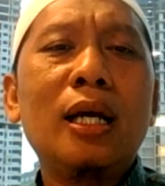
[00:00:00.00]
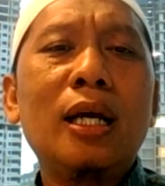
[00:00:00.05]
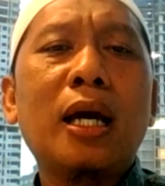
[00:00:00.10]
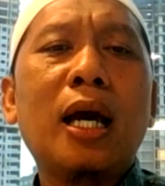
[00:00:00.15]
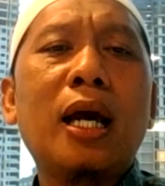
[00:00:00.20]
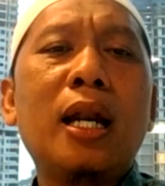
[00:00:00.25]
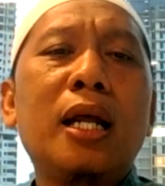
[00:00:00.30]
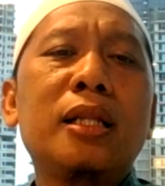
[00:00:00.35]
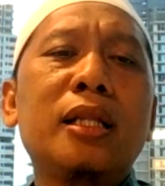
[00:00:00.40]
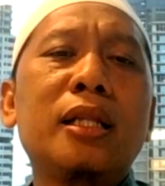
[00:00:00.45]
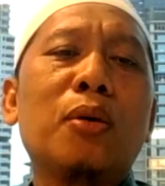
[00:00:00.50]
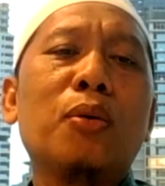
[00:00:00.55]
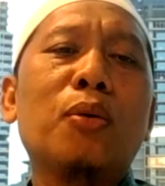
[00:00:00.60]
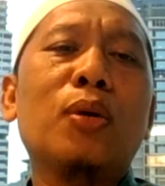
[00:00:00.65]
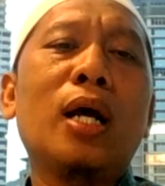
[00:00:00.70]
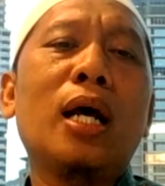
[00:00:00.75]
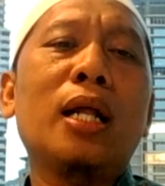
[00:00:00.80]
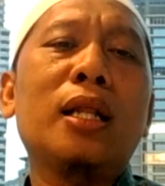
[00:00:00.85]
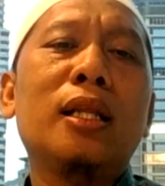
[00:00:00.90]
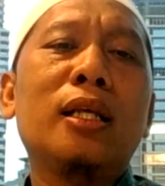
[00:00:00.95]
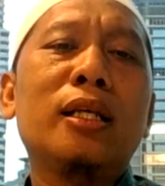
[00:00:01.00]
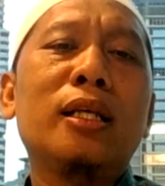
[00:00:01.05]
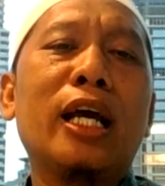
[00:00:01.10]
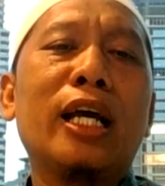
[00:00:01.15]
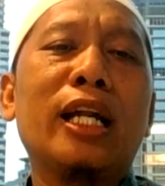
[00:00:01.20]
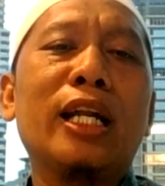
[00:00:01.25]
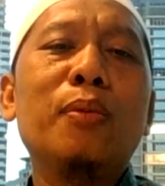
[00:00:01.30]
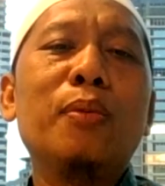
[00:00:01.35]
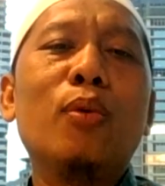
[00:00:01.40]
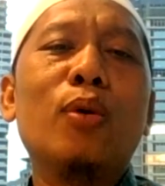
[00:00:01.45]
Karena darurat,
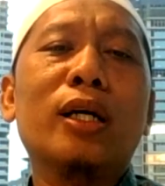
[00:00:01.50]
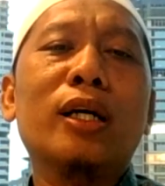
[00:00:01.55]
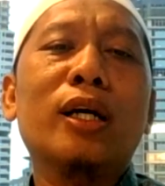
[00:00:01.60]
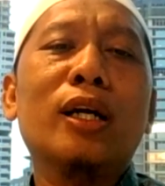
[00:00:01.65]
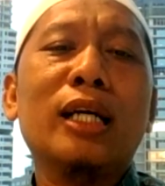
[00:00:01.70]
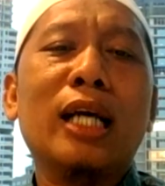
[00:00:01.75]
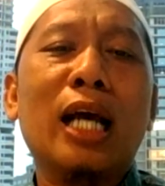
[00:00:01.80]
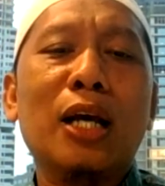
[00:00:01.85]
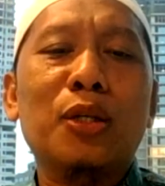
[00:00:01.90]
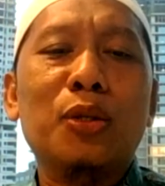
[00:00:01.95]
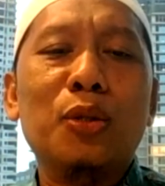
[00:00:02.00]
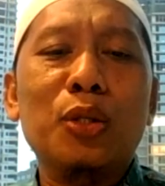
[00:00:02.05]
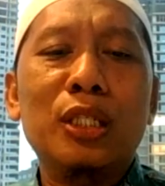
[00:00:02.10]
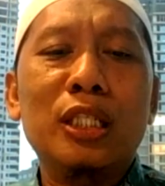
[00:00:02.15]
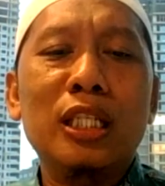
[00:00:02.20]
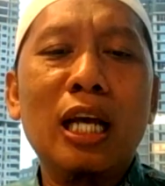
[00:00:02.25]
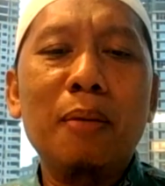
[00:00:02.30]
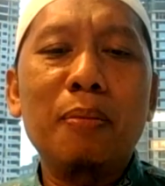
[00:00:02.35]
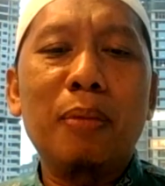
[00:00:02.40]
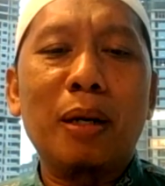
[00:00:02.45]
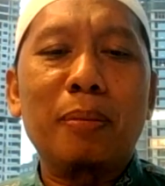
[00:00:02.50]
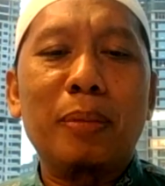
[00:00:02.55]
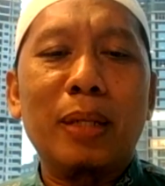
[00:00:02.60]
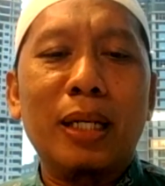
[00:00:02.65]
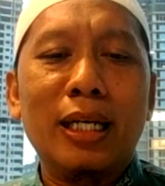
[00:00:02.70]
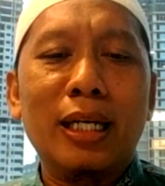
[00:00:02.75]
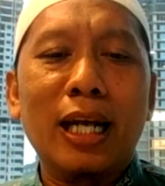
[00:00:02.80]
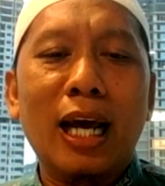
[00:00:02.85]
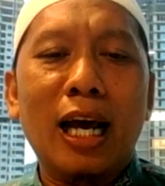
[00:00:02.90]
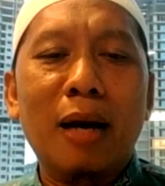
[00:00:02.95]
ya ini mungkin kasusnya
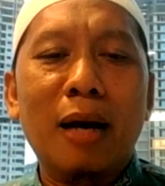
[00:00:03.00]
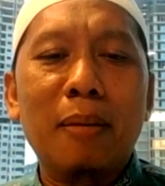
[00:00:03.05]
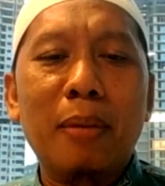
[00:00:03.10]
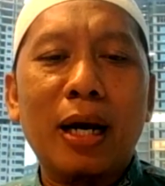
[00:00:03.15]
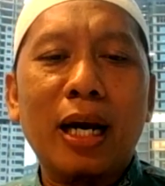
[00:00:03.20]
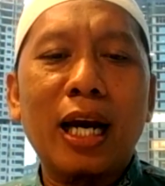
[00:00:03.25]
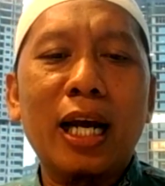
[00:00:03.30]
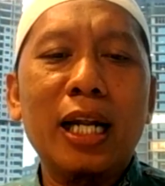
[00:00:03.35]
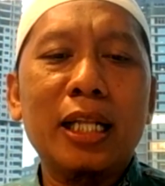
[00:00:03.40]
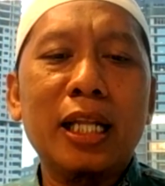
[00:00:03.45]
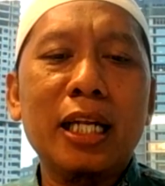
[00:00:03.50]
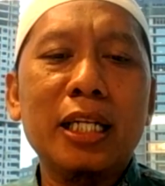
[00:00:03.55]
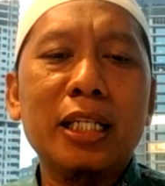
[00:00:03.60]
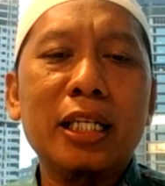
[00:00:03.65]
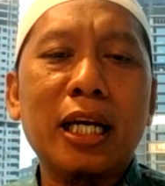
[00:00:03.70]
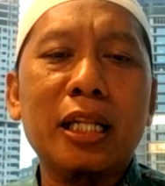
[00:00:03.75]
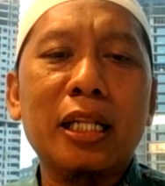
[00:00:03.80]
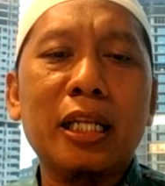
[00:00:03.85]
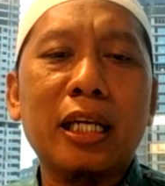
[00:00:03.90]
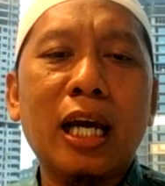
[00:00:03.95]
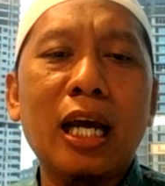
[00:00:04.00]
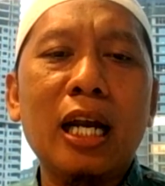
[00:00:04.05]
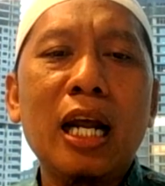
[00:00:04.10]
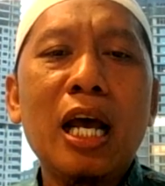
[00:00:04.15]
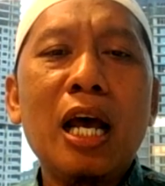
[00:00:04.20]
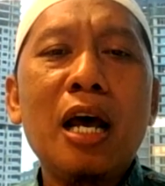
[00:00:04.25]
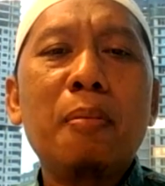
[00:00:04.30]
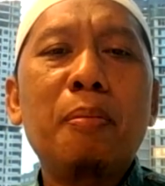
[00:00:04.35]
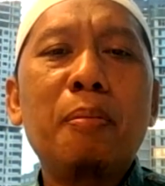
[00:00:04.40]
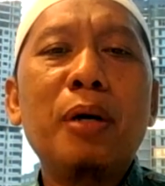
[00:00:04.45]
berbeda. Makanya tadi saya katakan
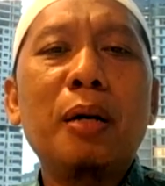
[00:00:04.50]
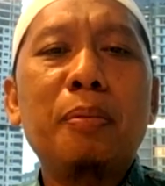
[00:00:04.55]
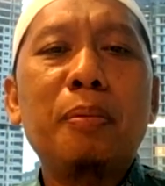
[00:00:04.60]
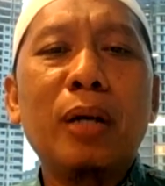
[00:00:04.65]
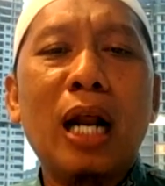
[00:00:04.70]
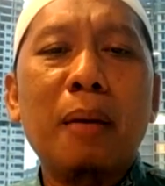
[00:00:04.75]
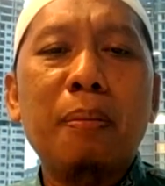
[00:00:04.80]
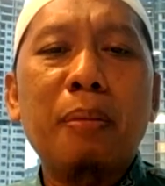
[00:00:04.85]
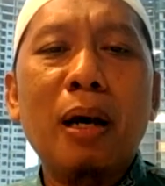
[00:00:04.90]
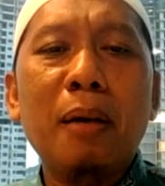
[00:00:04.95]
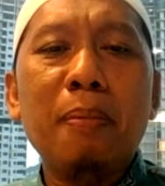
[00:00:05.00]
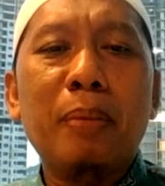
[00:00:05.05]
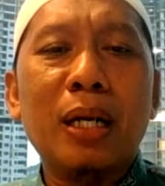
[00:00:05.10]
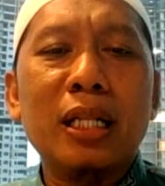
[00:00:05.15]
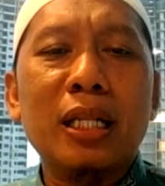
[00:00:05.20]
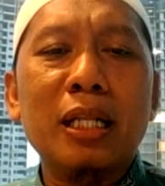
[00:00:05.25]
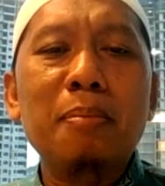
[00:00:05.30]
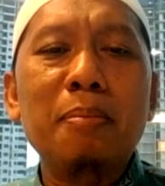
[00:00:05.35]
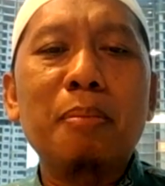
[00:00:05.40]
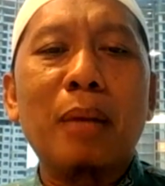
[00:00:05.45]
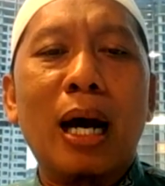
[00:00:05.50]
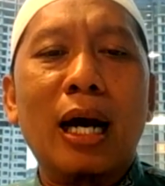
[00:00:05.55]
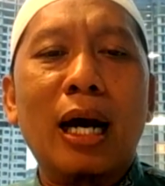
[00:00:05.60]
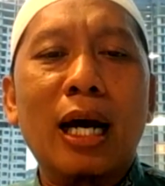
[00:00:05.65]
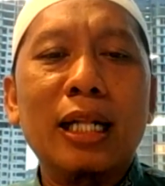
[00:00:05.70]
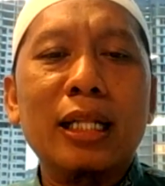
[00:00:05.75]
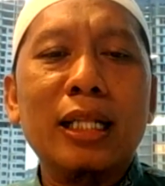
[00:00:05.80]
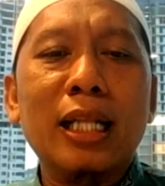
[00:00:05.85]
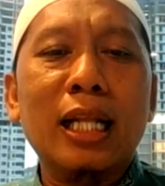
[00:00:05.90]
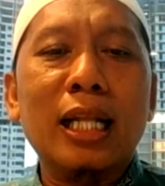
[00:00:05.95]
beberapa
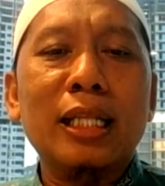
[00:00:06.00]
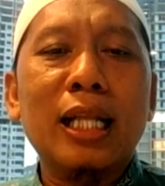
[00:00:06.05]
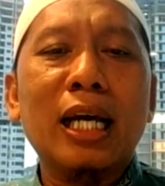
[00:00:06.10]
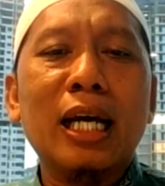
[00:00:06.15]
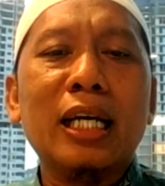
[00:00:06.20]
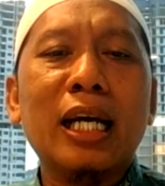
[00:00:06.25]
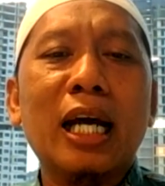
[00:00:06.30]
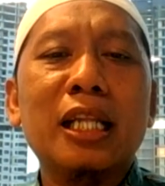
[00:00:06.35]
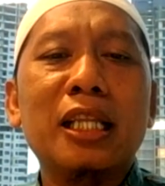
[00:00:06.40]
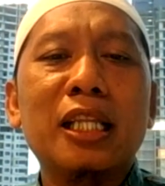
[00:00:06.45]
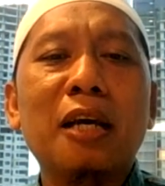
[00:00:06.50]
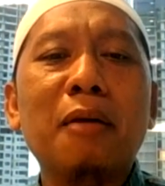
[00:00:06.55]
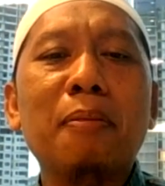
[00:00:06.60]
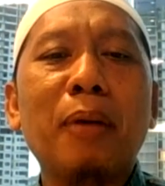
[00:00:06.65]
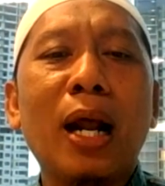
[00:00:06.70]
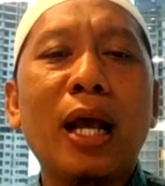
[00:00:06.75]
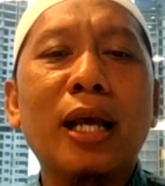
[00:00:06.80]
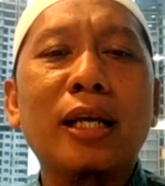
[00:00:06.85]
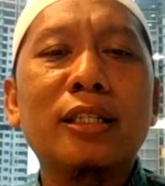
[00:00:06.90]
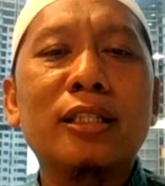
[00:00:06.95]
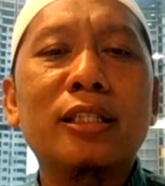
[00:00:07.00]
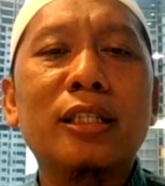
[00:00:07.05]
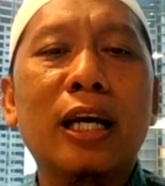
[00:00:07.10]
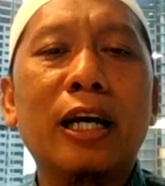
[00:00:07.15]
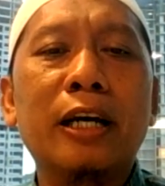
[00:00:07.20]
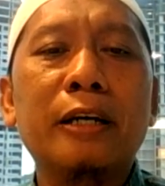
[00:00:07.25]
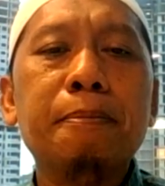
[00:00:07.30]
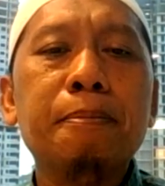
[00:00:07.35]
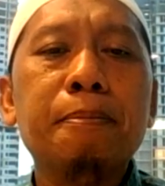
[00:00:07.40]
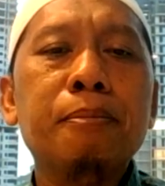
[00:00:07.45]
pertimbangan tentang cutting price
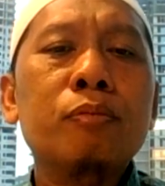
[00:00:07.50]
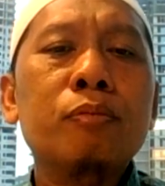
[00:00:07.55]
ya.